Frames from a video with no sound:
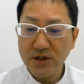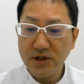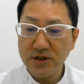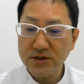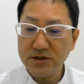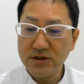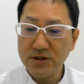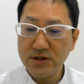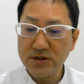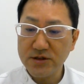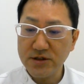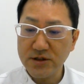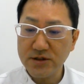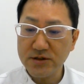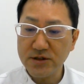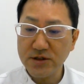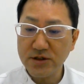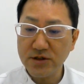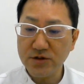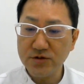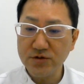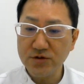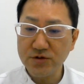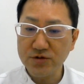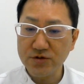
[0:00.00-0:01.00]
決してですね、
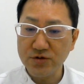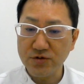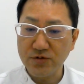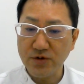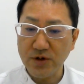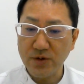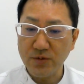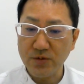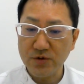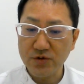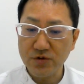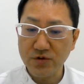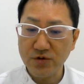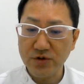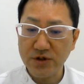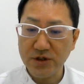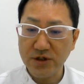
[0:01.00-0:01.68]
脊髄症は本当